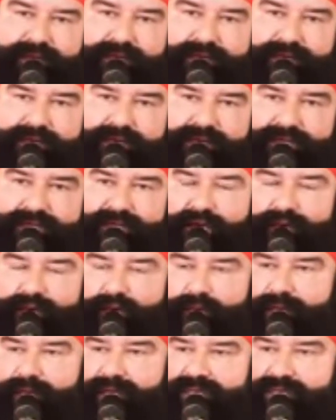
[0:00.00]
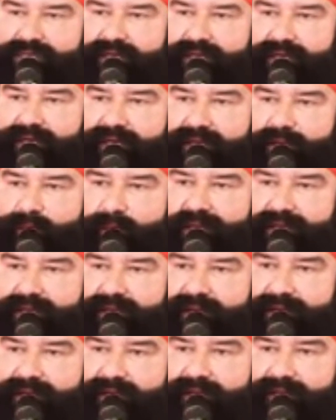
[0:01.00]
कई शहरों में इसके क्लब बने
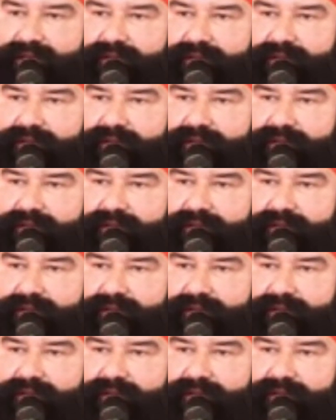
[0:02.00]
हैं